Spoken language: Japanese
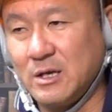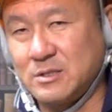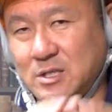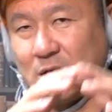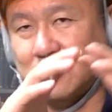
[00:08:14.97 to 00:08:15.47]

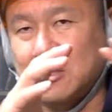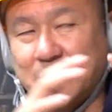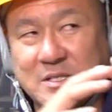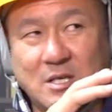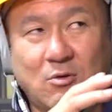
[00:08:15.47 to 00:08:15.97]

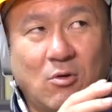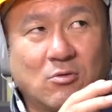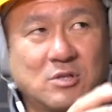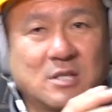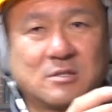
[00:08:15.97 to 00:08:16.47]

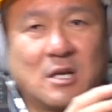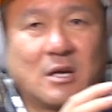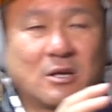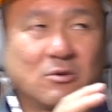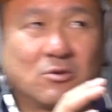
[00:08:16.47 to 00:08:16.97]
スーパーゼロコンクラスじゃないけど、